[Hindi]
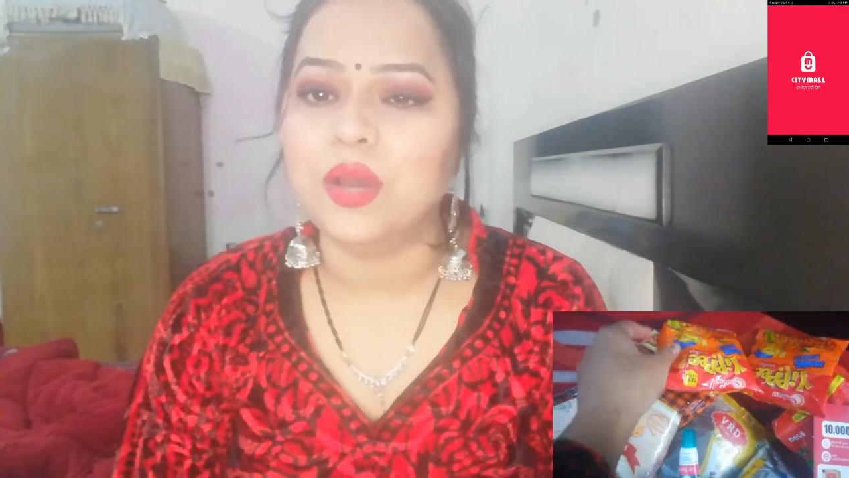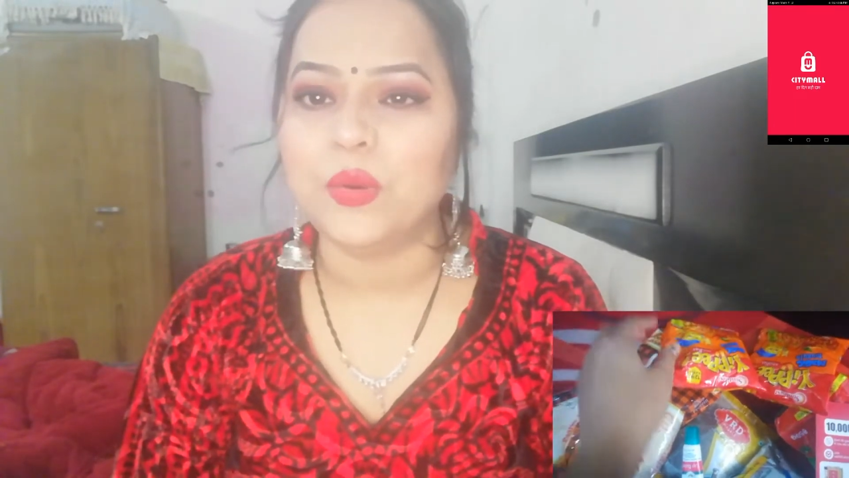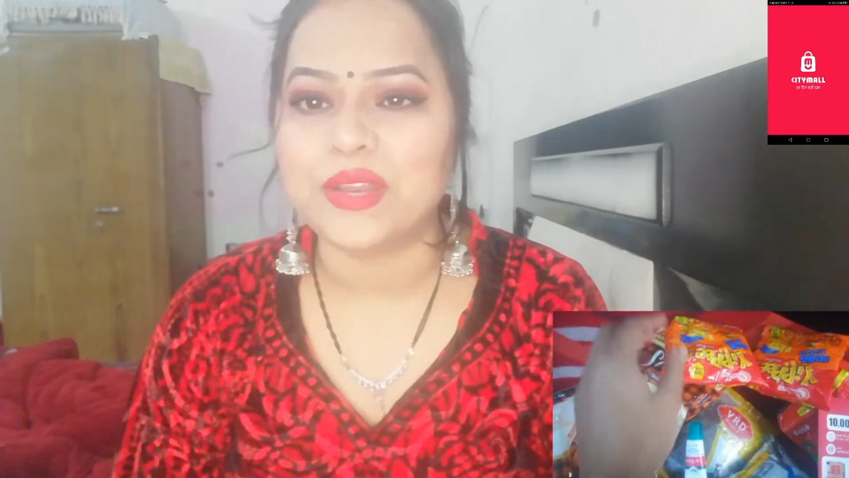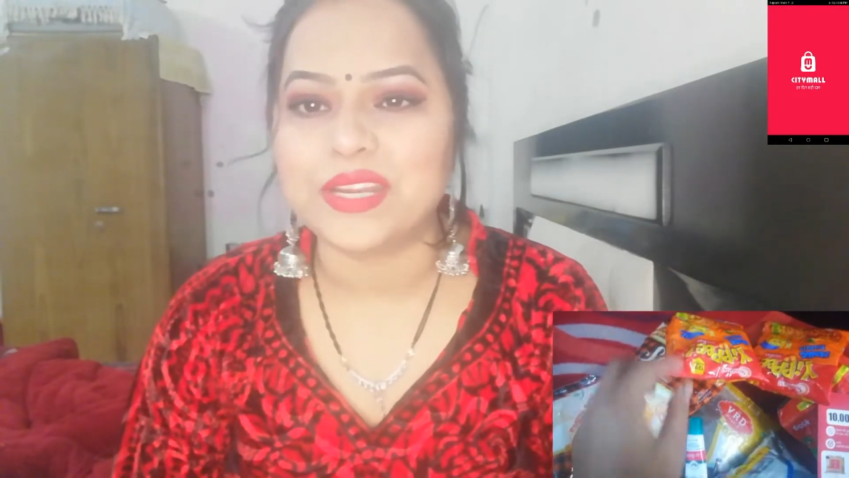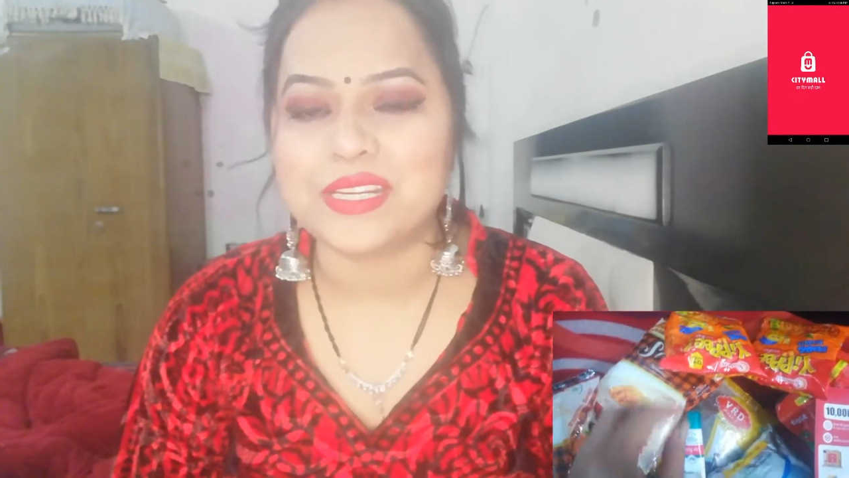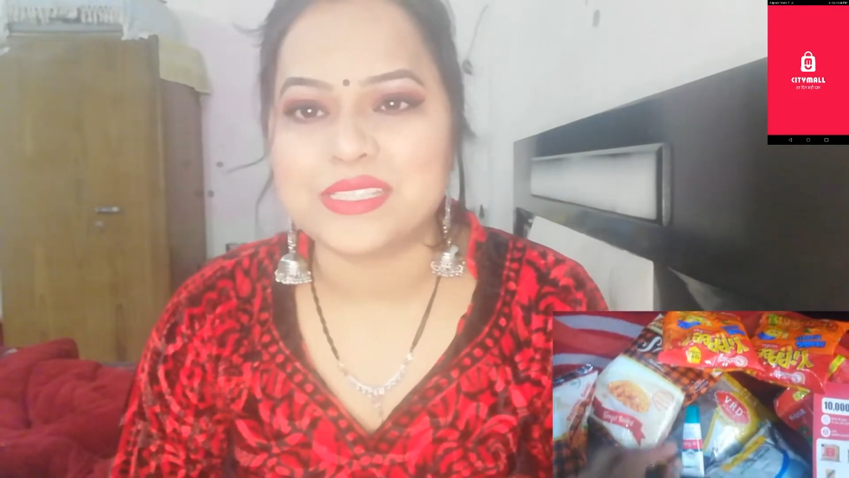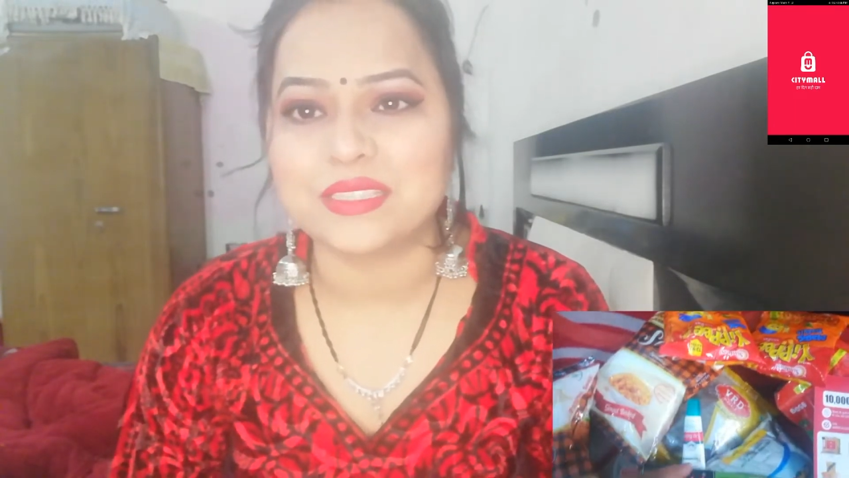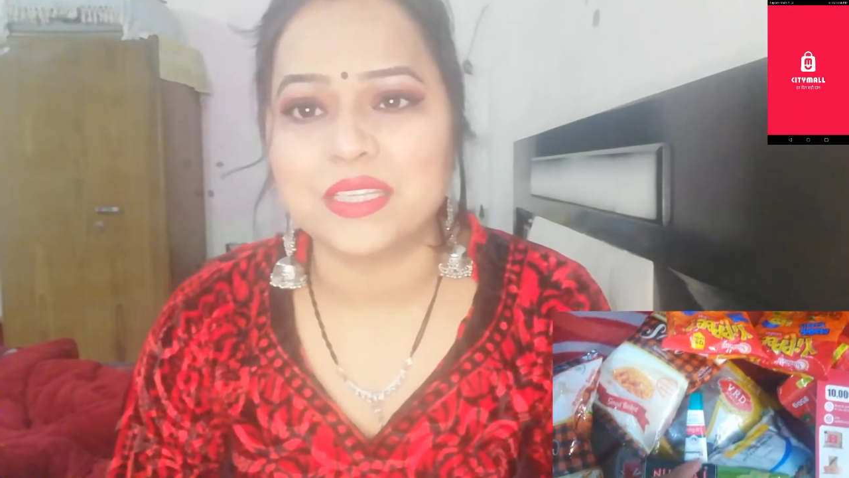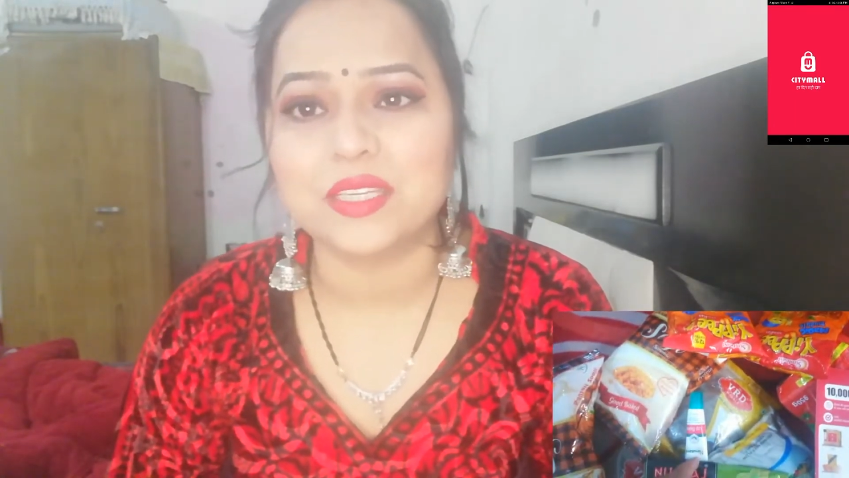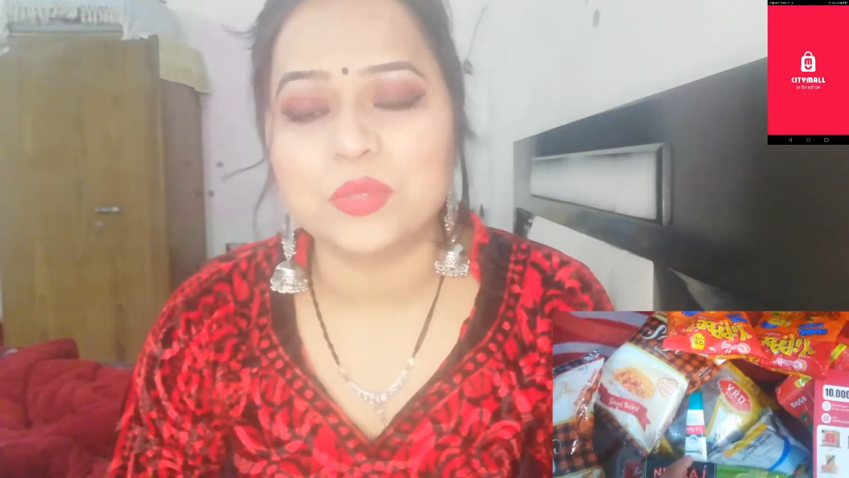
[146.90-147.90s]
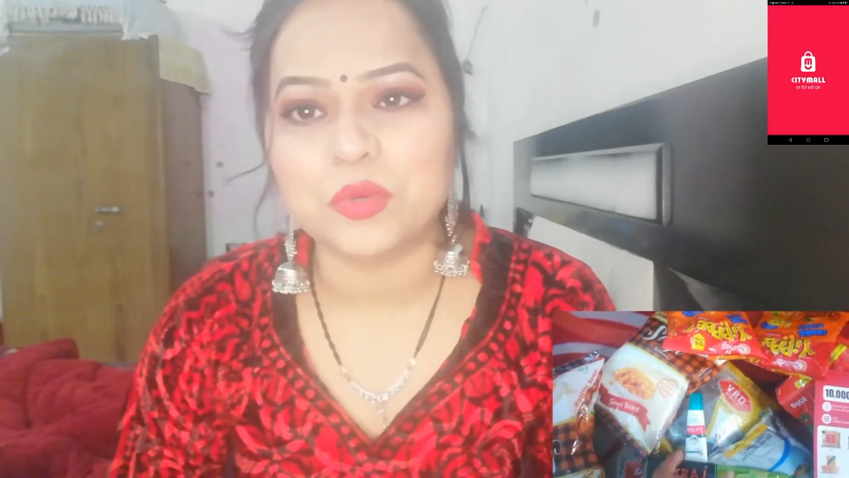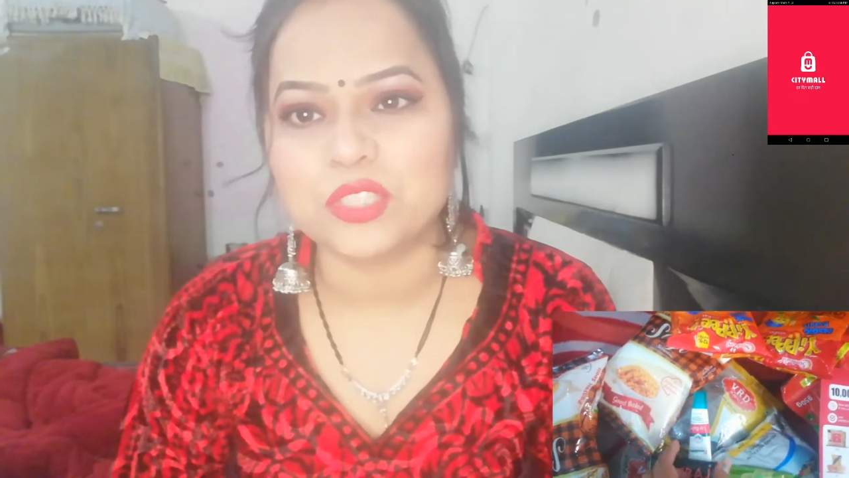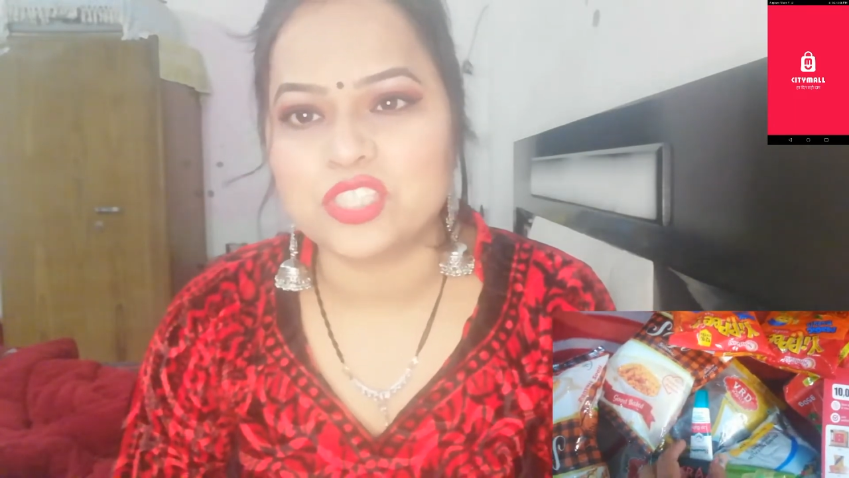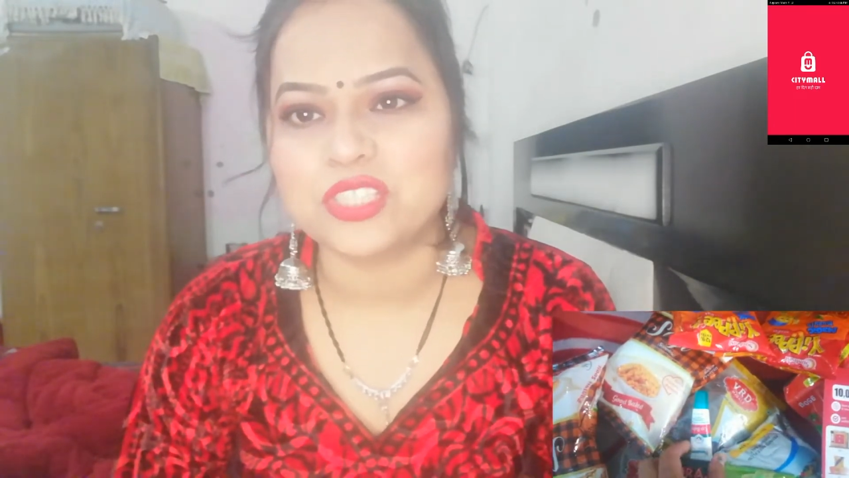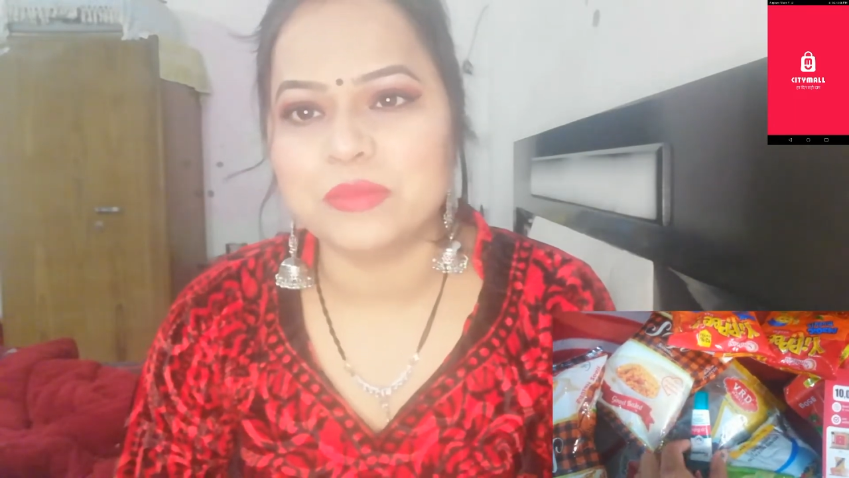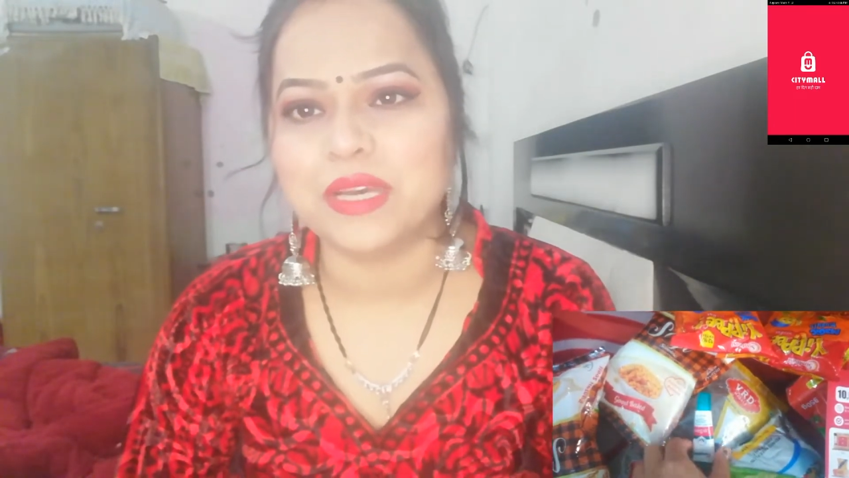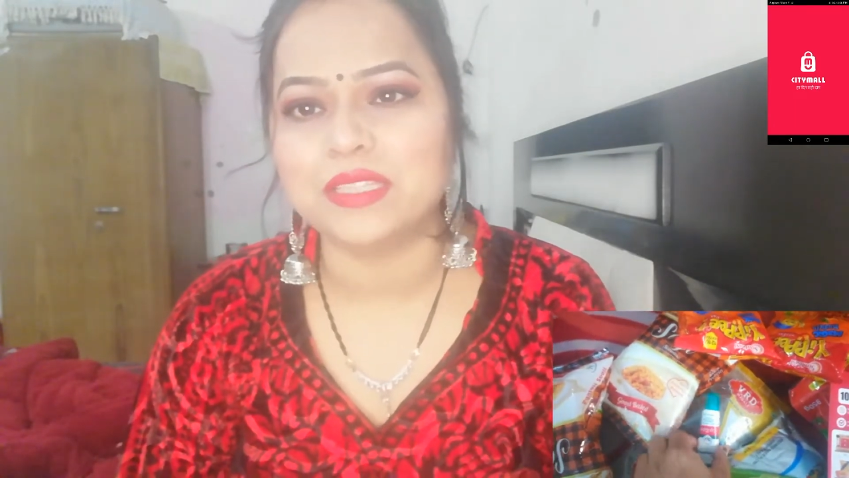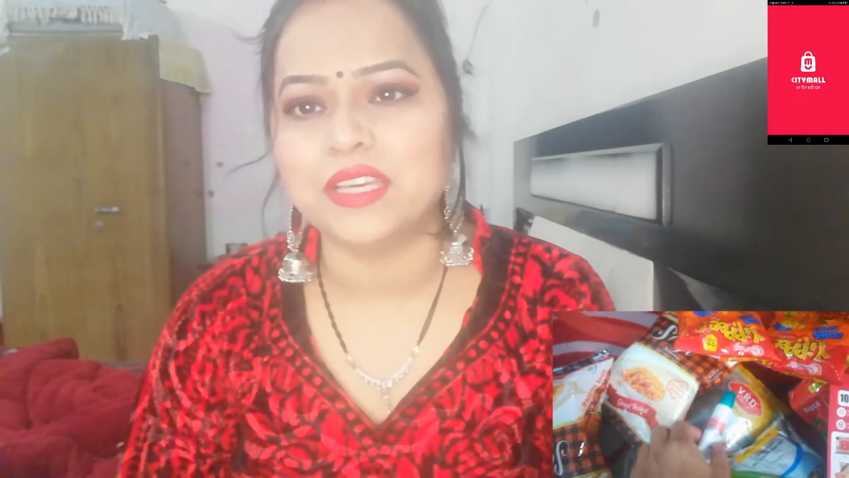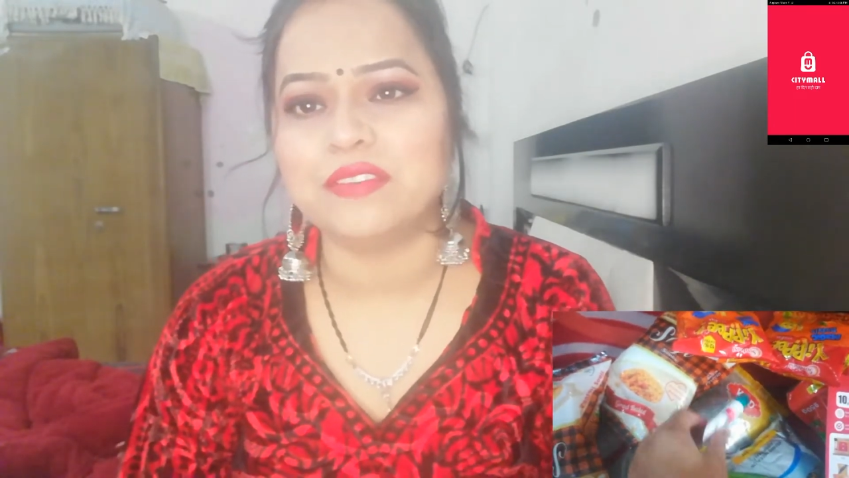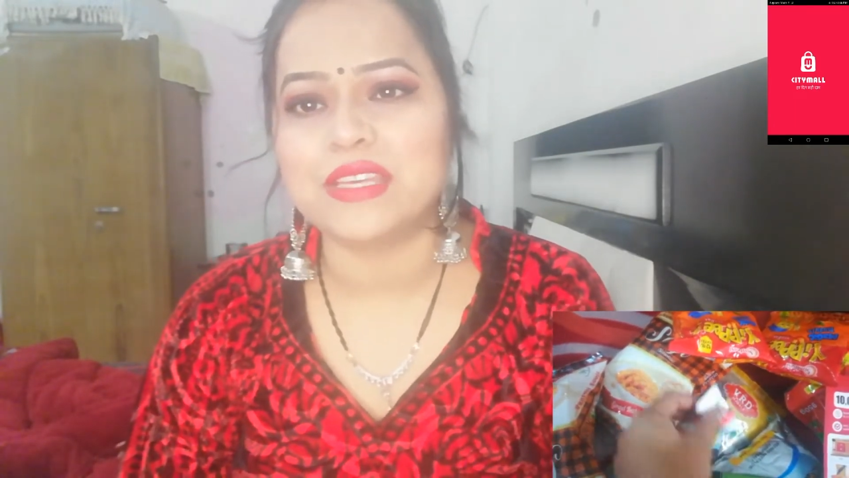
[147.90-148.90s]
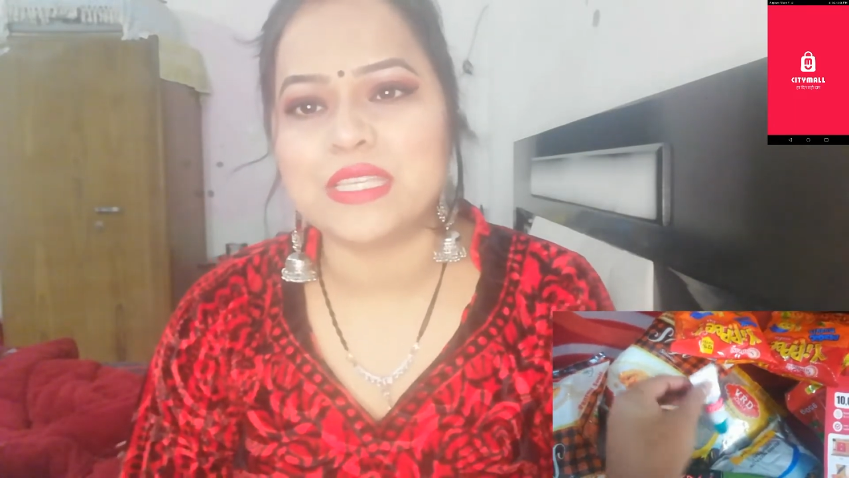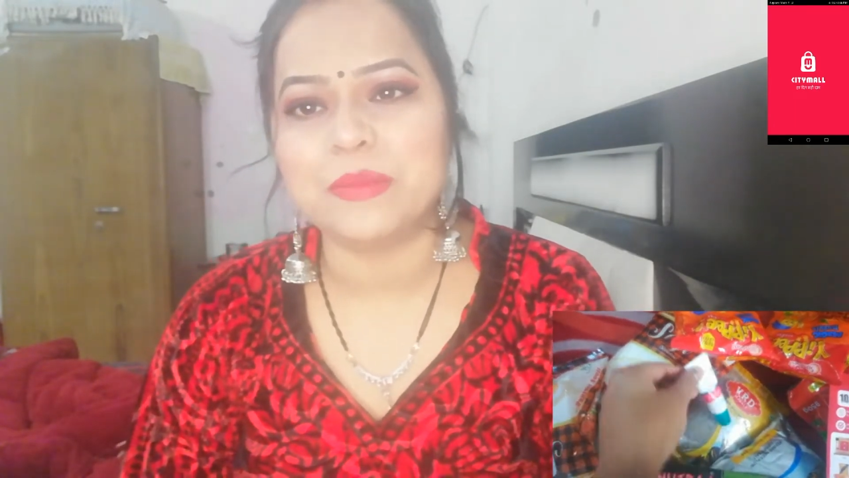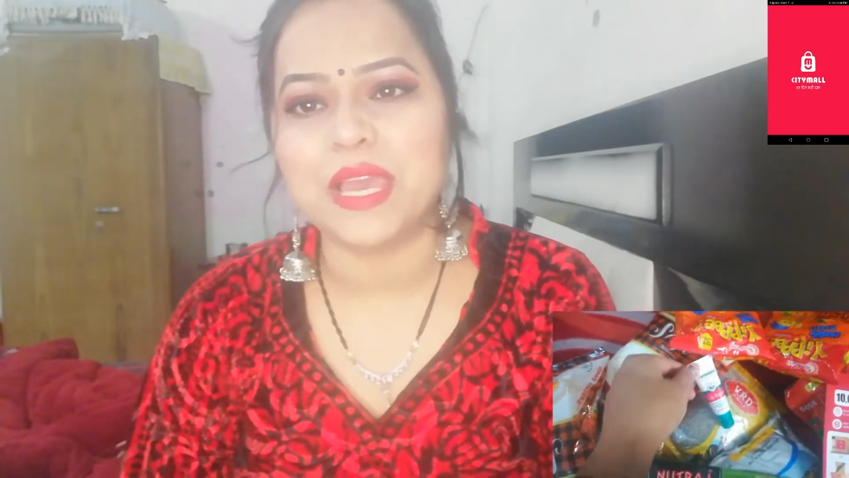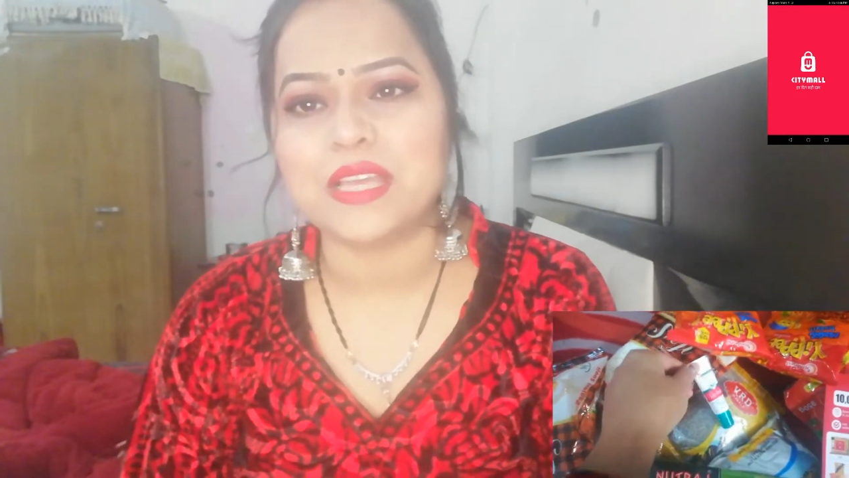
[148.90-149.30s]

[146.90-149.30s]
ऑर्डर कर सकते हैं तो बहुत अच्छी बात है वैसे भी